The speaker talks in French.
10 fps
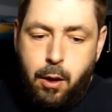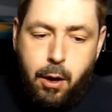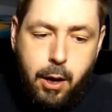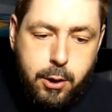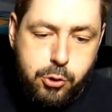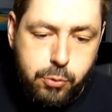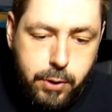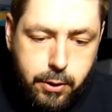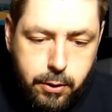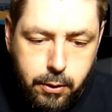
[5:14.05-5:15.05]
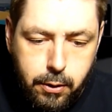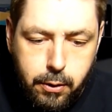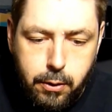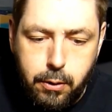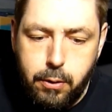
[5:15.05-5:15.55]
Ensuite,
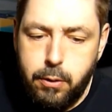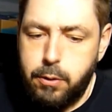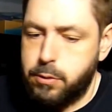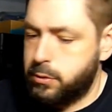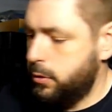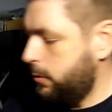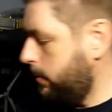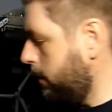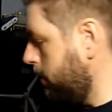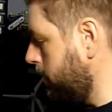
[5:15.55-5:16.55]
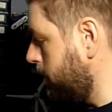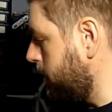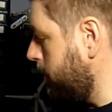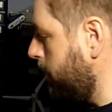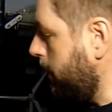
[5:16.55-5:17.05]
euh, celui-là
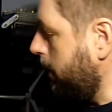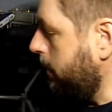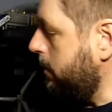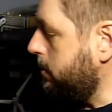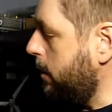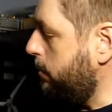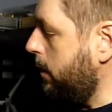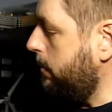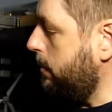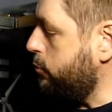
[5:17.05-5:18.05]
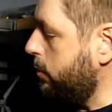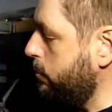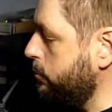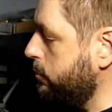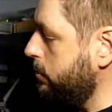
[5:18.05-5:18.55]
ici, ben regardez, c'est un peu la même
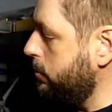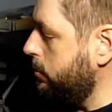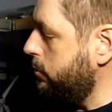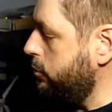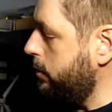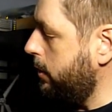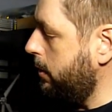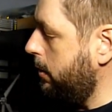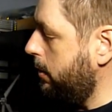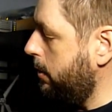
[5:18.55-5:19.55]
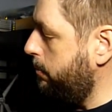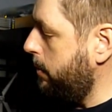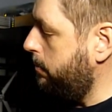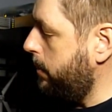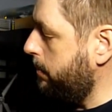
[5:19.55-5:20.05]
chose. J'ai le
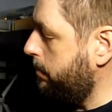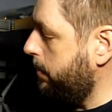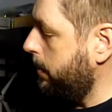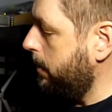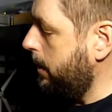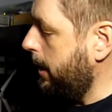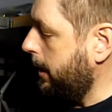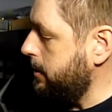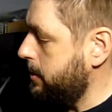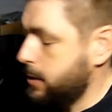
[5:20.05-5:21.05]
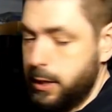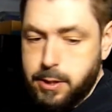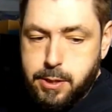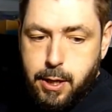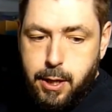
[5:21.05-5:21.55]
bip bip, la
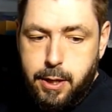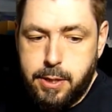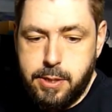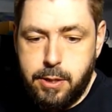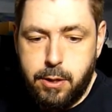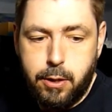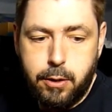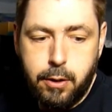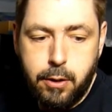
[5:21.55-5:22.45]
résistance et les diodes.